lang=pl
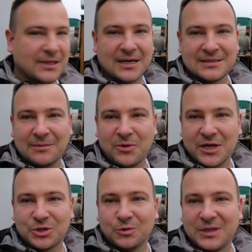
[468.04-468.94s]
Teraz ta
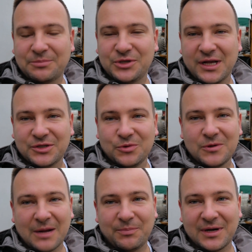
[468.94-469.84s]
moja żółta
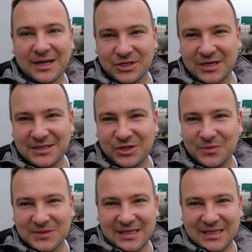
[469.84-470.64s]
przyjaciółka pokaże na co ją